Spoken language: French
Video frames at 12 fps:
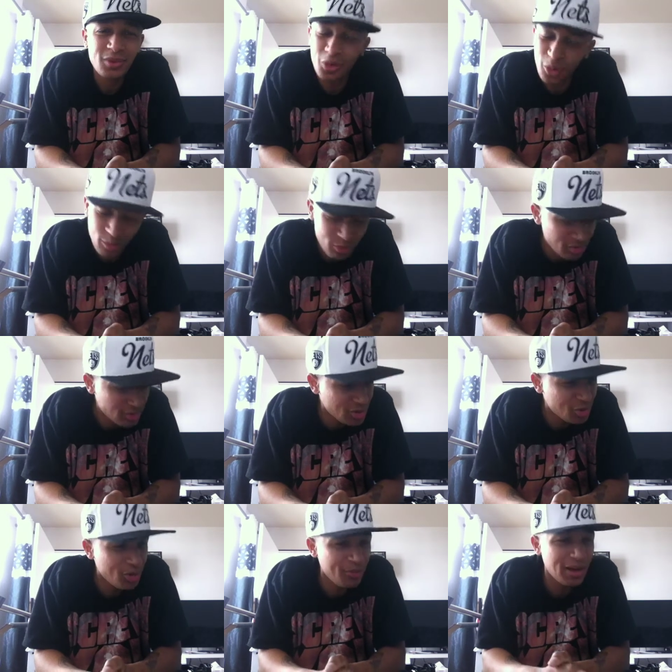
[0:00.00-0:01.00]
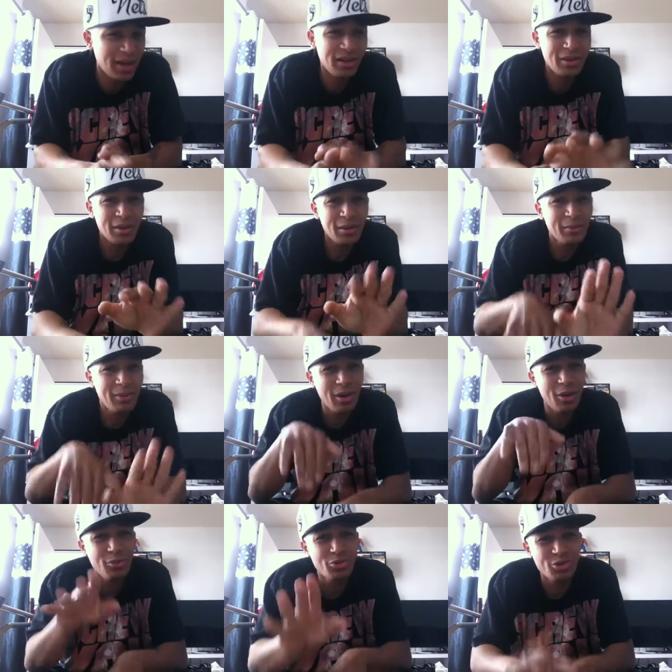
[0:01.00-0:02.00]
Rebrousse chemin,
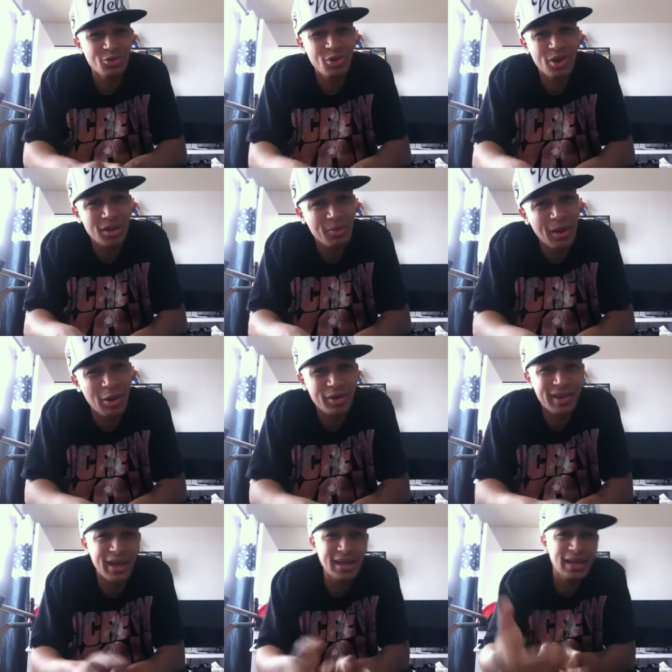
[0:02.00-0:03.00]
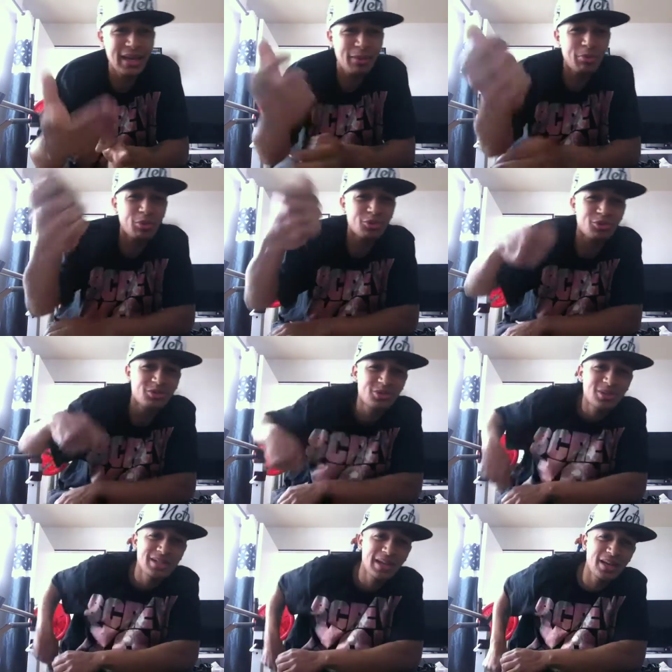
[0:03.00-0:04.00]
pars en moonwalk, pars en arrière, prends ton
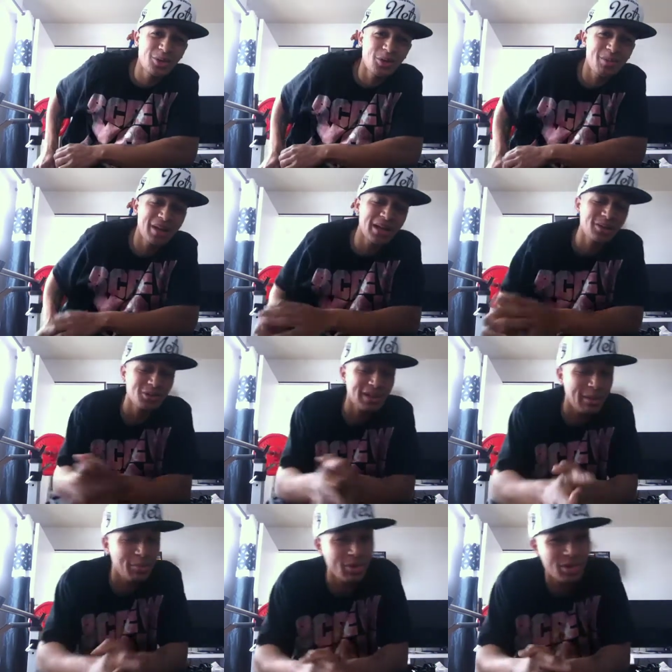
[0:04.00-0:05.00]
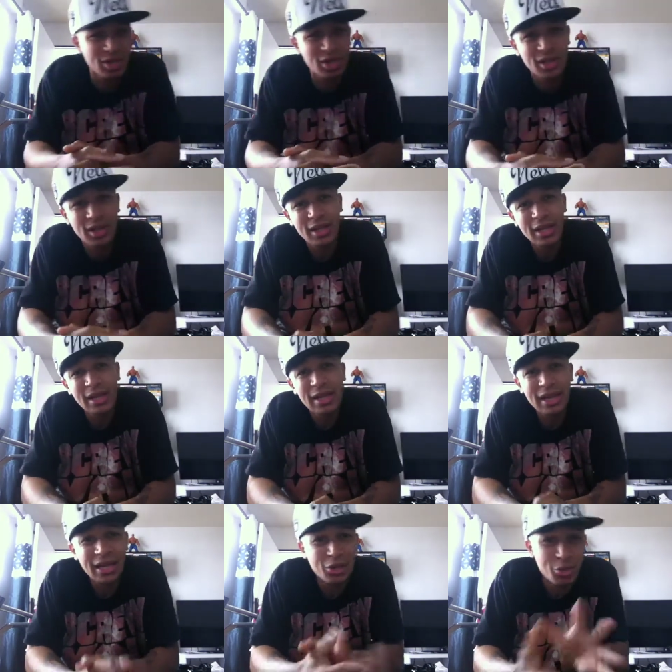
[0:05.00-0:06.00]
oseille, remets-la dans ta poche
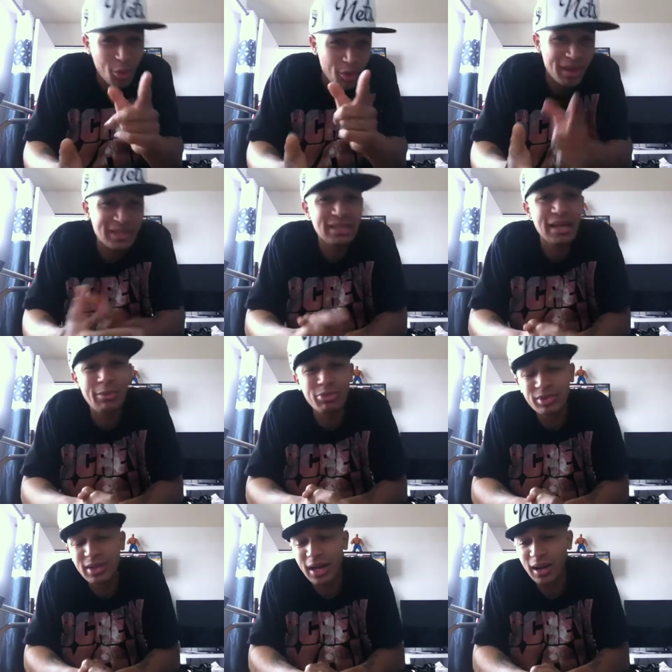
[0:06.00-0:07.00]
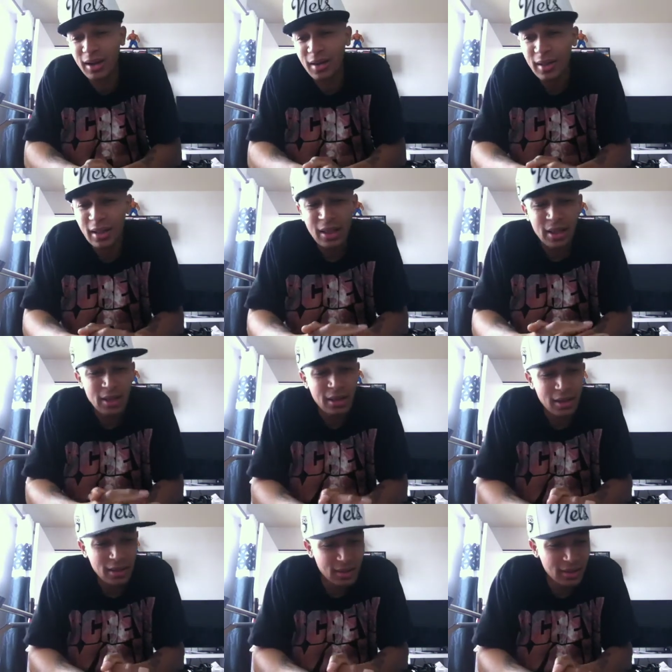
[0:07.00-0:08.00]
et tu me remercieras plus tard.
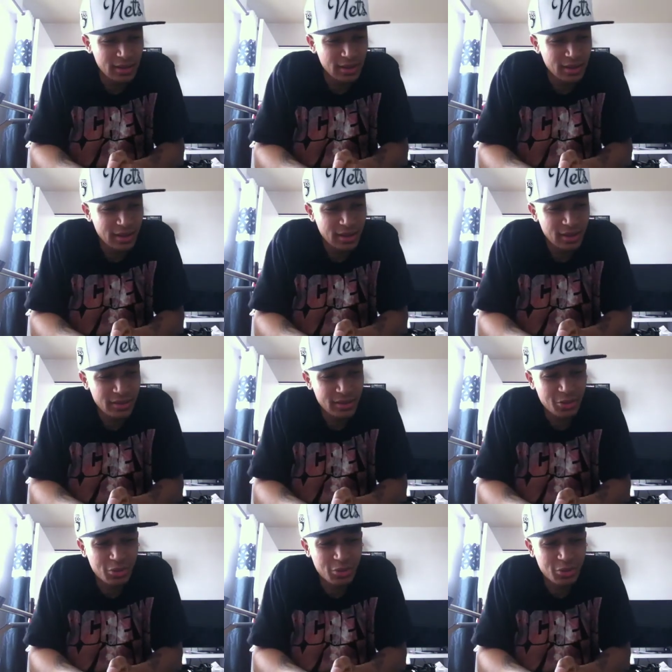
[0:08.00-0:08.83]
Euh,